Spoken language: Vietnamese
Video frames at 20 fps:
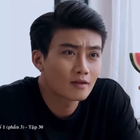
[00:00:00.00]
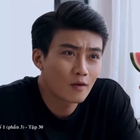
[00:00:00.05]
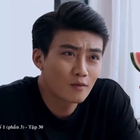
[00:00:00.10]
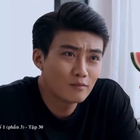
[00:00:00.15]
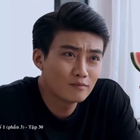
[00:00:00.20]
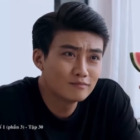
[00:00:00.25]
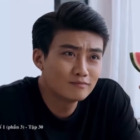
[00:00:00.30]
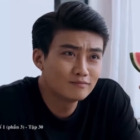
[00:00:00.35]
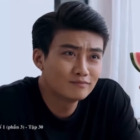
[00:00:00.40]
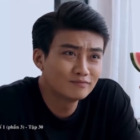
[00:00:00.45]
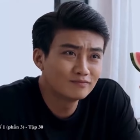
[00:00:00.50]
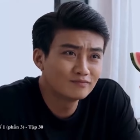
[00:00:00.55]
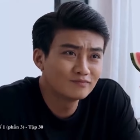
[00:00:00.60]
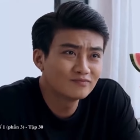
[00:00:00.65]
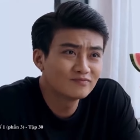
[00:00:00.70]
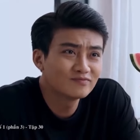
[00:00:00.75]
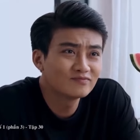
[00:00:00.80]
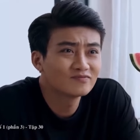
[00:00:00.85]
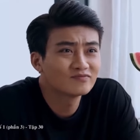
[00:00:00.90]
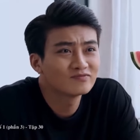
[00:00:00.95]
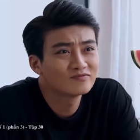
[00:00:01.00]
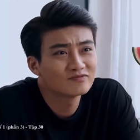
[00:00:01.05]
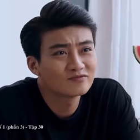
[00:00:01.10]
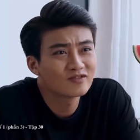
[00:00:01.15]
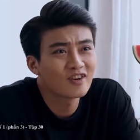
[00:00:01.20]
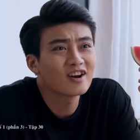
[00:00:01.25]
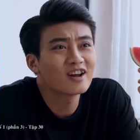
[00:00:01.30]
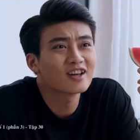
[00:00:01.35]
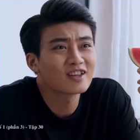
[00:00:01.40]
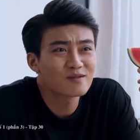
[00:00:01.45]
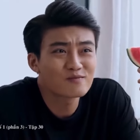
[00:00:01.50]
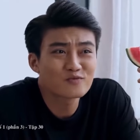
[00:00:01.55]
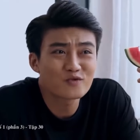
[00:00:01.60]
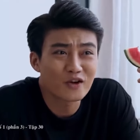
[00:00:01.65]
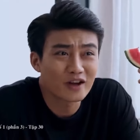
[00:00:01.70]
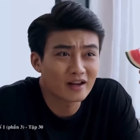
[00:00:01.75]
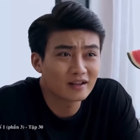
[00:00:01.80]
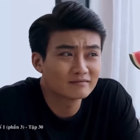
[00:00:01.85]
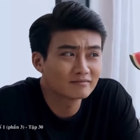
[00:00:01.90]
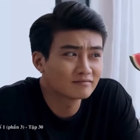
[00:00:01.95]
đúng đó là trong
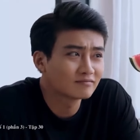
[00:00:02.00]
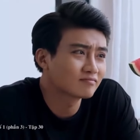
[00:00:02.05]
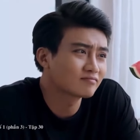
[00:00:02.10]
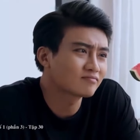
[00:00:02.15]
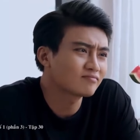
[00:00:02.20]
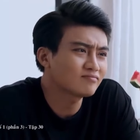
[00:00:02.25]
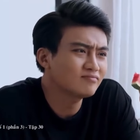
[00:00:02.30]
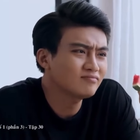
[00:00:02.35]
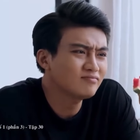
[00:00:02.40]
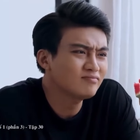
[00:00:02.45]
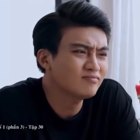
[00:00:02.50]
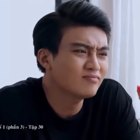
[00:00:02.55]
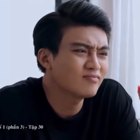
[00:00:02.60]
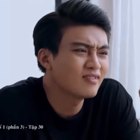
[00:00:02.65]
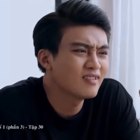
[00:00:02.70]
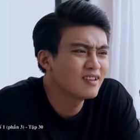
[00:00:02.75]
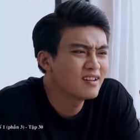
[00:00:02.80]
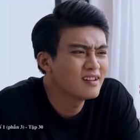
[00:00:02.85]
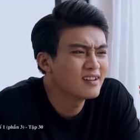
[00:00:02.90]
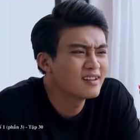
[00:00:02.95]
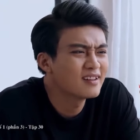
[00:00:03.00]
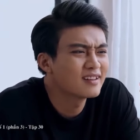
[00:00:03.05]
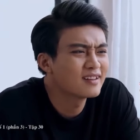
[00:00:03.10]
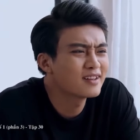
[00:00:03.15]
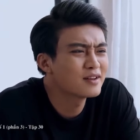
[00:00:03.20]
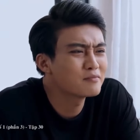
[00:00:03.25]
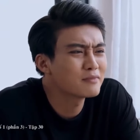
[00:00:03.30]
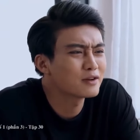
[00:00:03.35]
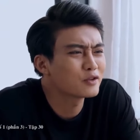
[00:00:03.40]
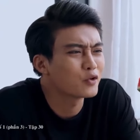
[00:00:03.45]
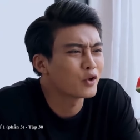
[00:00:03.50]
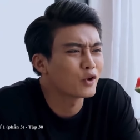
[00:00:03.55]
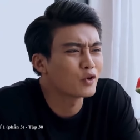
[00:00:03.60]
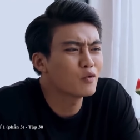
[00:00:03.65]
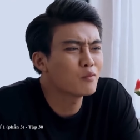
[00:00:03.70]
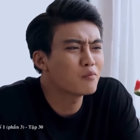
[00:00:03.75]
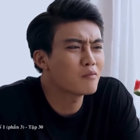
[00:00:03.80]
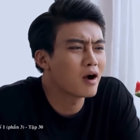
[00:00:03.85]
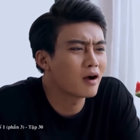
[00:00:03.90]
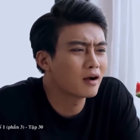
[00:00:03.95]
chuyện nhưng mà chuyện
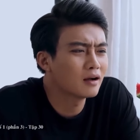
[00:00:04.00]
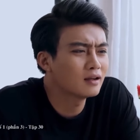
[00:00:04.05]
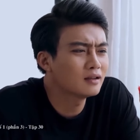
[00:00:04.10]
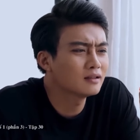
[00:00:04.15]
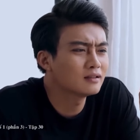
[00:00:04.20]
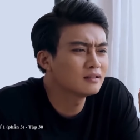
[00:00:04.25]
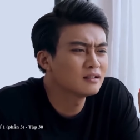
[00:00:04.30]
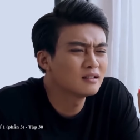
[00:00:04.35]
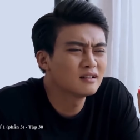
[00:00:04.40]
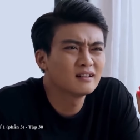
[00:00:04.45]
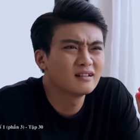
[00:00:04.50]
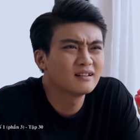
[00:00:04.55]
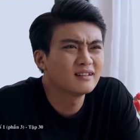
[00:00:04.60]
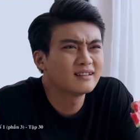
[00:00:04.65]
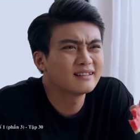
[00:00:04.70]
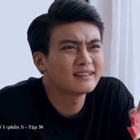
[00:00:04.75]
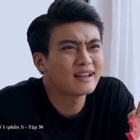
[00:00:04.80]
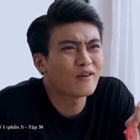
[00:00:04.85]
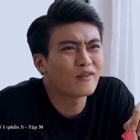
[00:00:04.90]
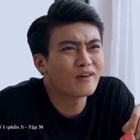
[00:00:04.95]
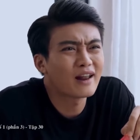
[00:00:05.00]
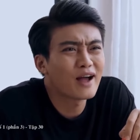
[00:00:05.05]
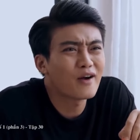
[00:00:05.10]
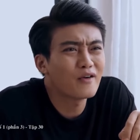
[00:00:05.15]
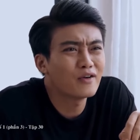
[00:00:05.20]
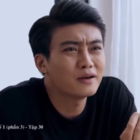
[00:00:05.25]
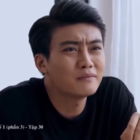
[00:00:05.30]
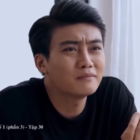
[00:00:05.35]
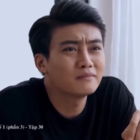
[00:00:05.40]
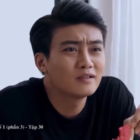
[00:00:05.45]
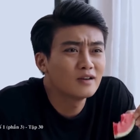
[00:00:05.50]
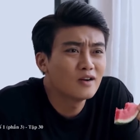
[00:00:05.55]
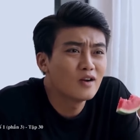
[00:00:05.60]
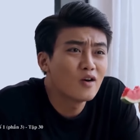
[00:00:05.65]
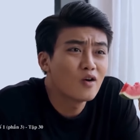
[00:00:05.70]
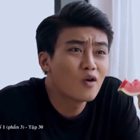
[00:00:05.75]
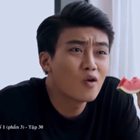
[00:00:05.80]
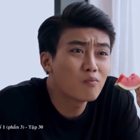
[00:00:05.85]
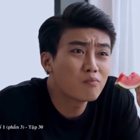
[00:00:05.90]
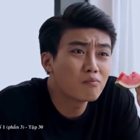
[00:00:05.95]
út bận á tào lao lắm
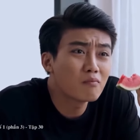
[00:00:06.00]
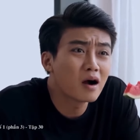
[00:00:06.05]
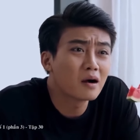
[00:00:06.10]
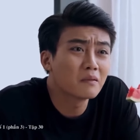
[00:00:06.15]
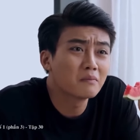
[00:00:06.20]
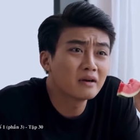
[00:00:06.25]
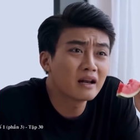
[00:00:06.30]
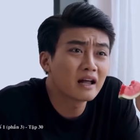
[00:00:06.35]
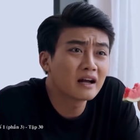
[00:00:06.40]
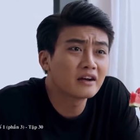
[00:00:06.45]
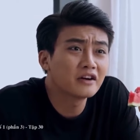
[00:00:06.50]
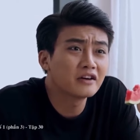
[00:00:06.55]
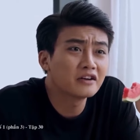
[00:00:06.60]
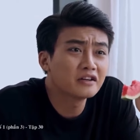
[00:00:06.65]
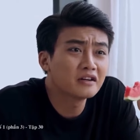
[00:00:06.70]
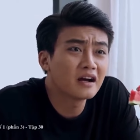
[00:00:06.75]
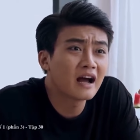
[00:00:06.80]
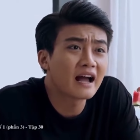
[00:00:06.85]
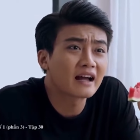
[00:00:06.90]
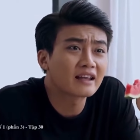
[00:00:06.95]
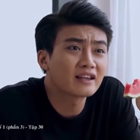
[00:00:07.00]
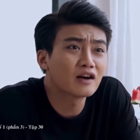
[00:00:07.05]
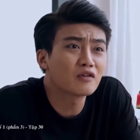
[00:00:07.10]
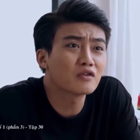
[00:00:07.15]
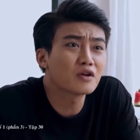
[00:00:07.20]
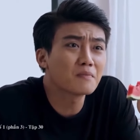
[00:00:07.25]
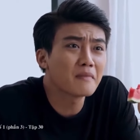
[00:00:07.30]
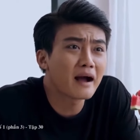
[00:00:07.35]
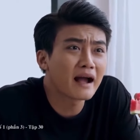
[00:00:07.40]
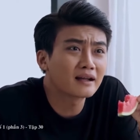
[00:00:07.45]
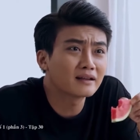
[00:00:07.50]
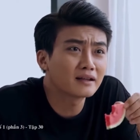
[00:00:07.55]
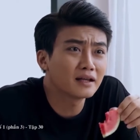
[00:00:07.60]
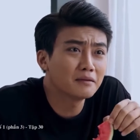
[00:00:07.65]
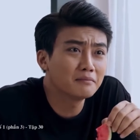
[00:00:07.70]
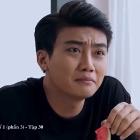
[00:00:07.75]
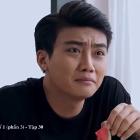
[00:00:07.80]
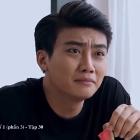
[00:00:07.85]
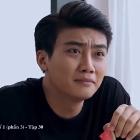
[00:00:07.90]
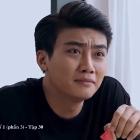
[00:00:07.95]
út bận mới là người đưa hạt dưa cho mai ăn
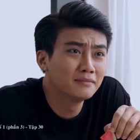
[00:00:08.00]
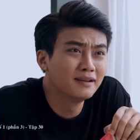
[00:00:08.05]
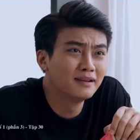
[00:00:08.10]
tim